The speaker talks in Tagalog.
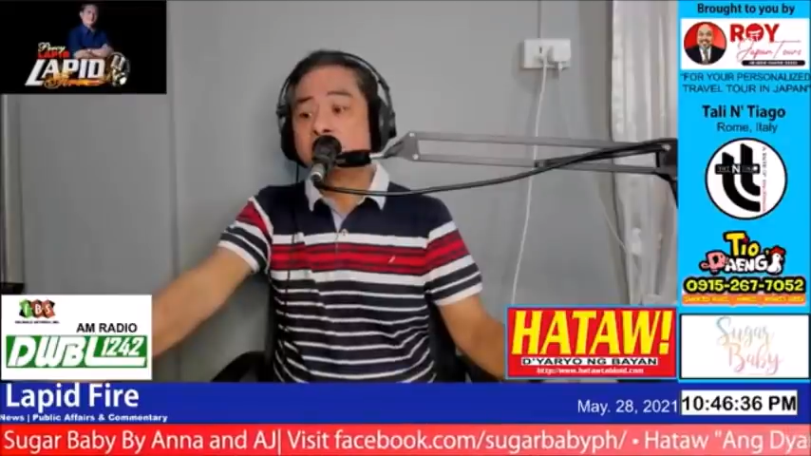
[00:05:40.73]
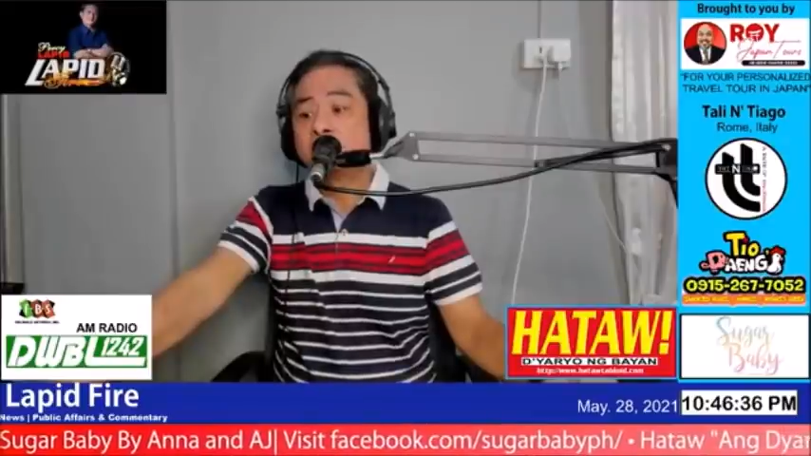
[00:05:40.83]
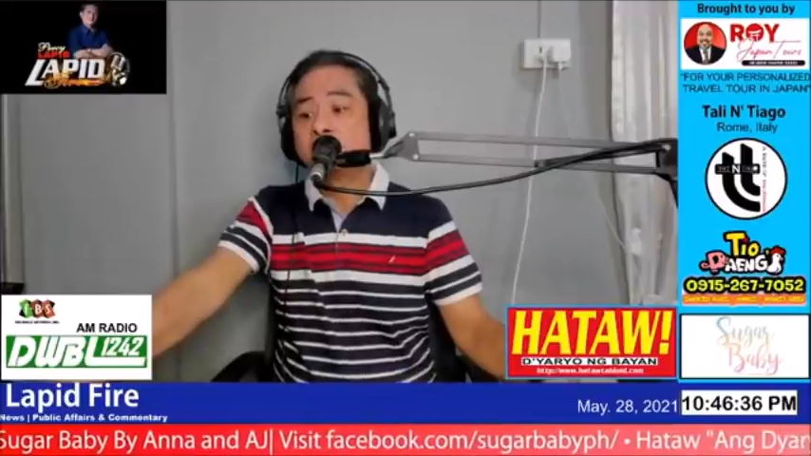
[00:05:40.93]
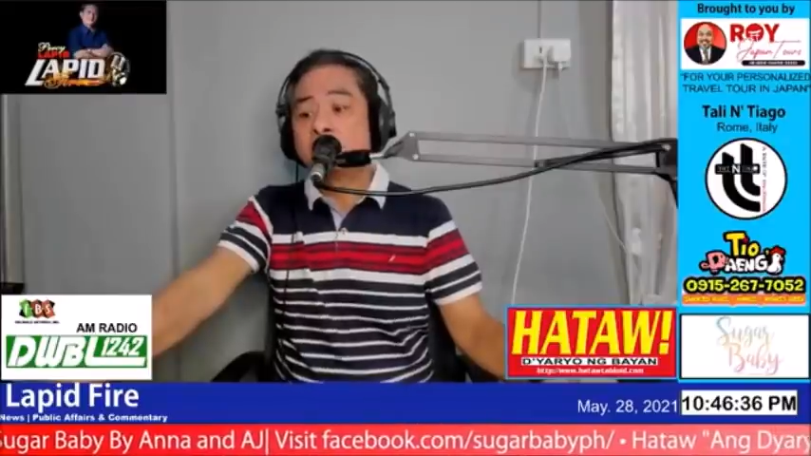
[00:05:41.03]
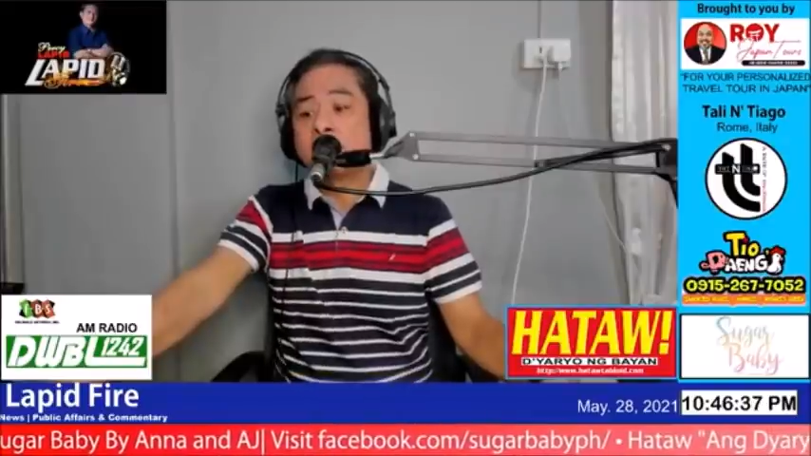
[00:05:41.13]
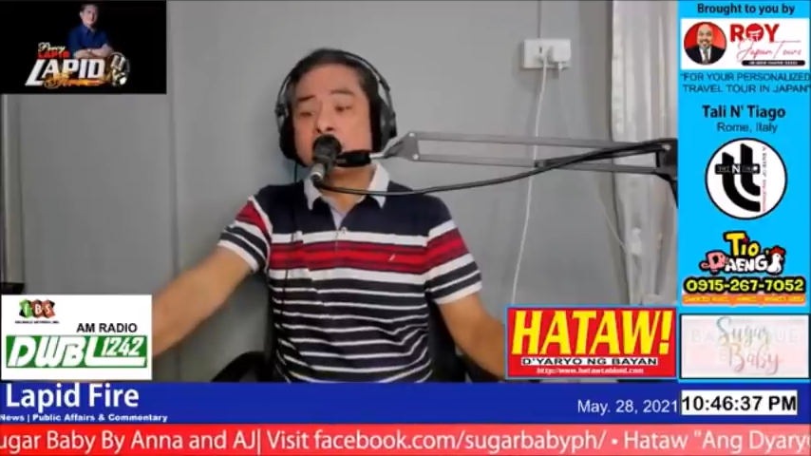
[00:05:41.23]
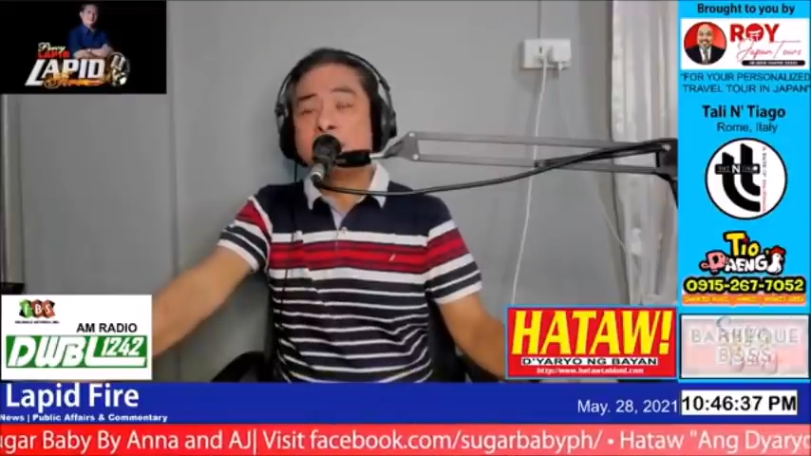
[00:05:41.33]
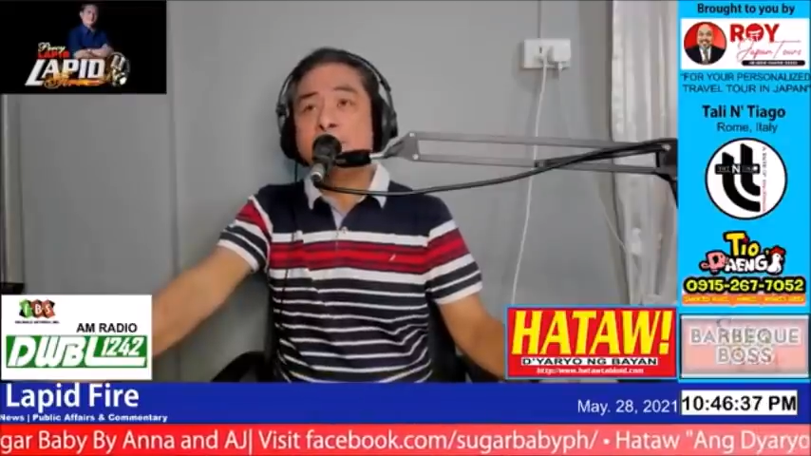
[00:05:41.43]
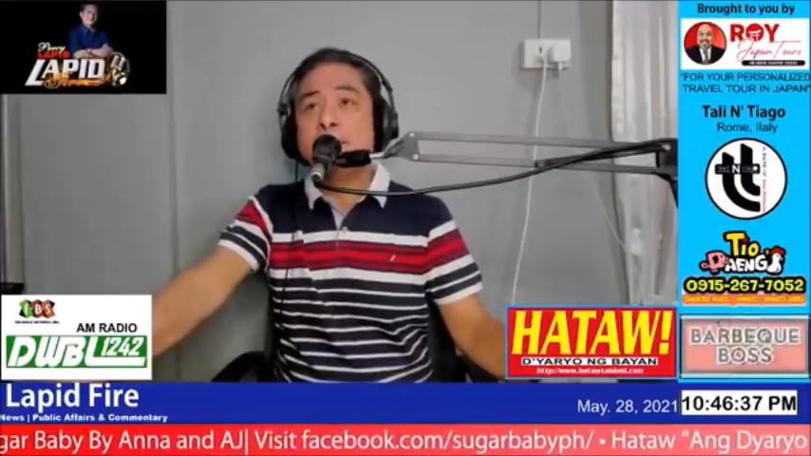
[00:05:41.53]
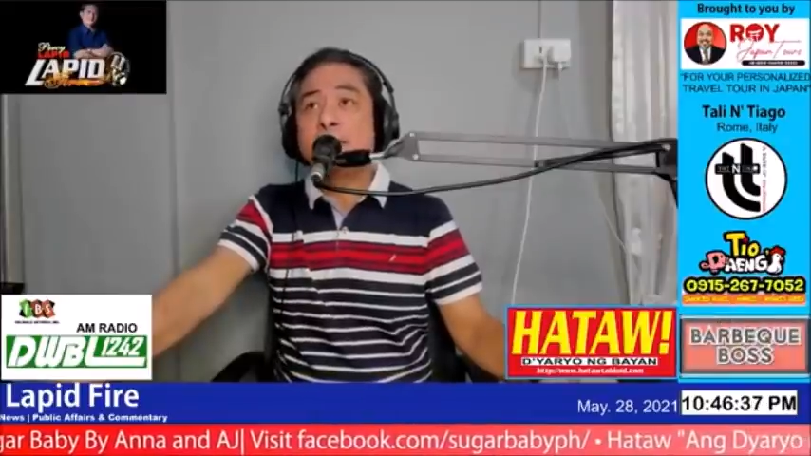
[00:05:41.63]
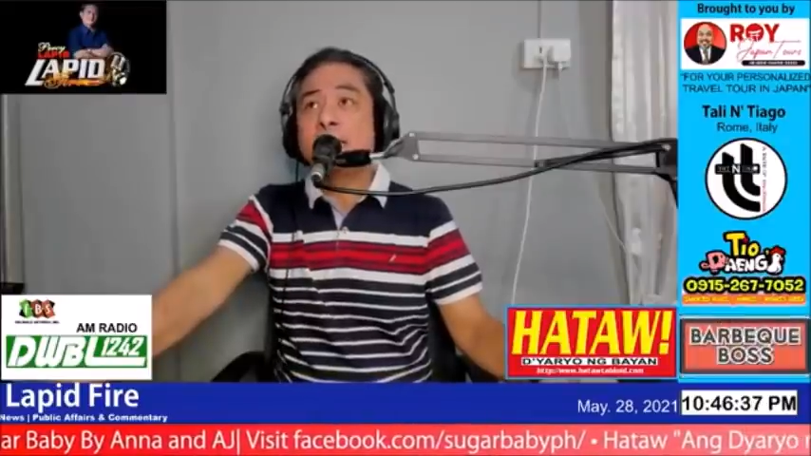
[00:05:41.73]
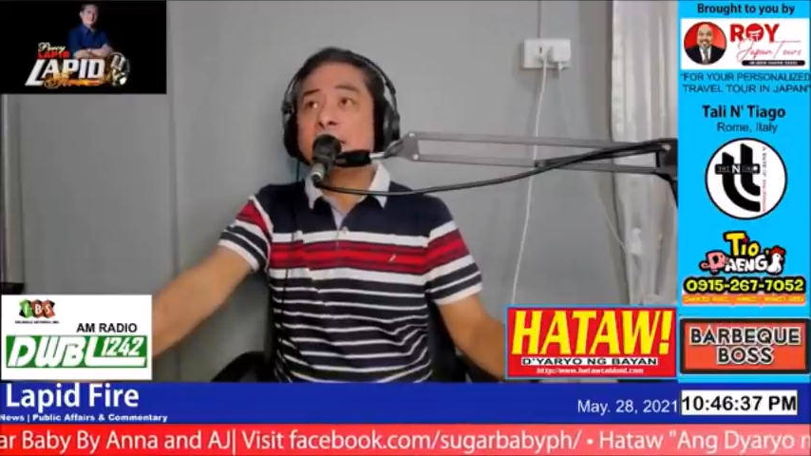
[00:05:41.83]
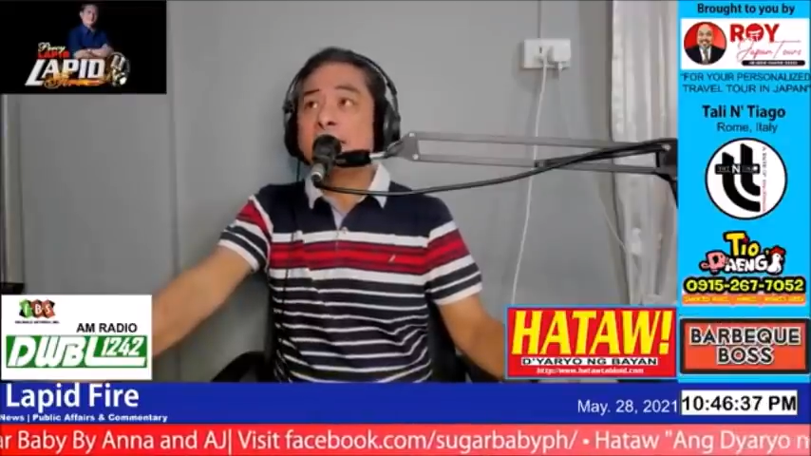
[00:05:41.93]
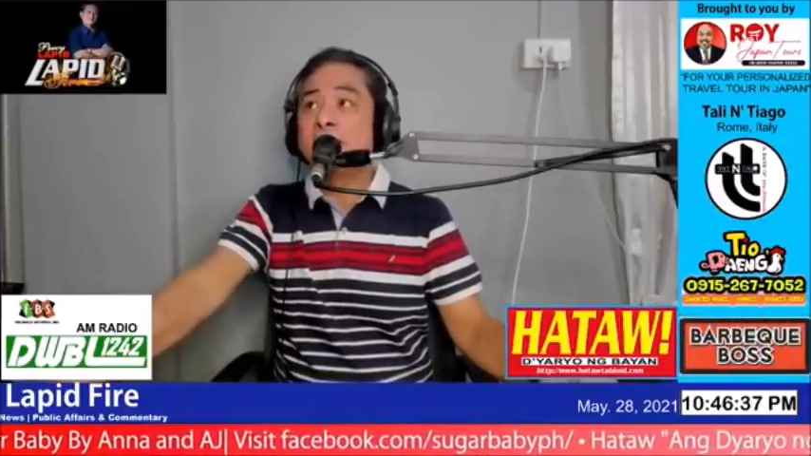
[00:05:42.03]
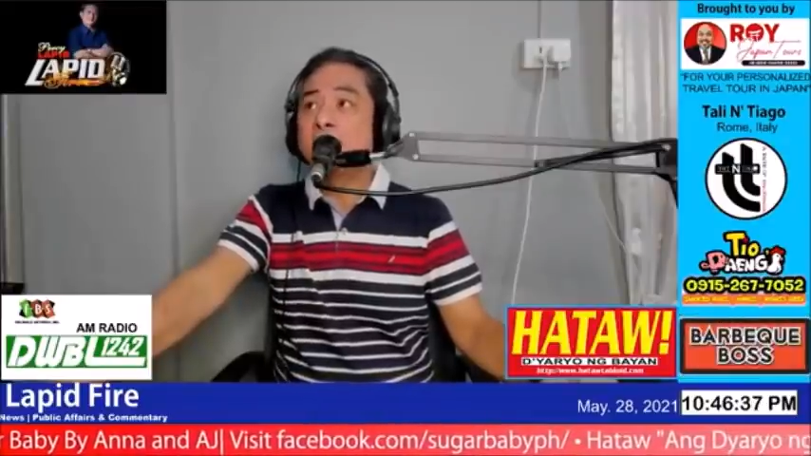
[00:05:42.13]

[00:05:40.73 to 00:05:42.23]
mga kaibigan, ay